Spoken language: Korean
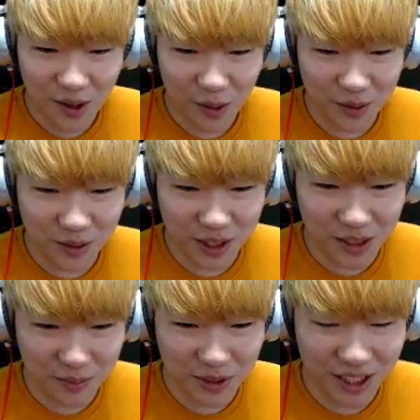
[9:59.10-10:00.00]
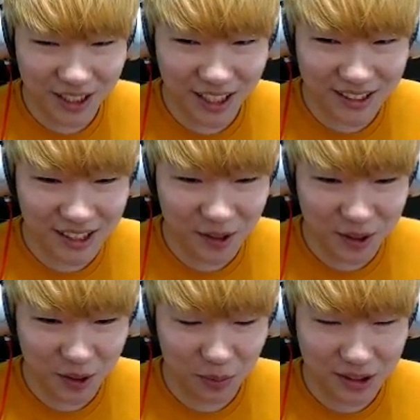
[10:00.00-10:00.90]
얼굴 생김새가 야
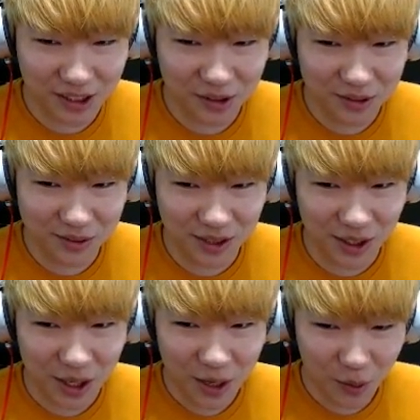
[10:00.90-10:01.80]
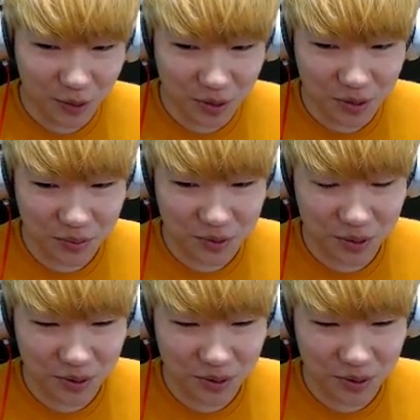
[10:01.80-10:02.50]
샐러드라도 먹자 이거 우리 어쩔 수 없어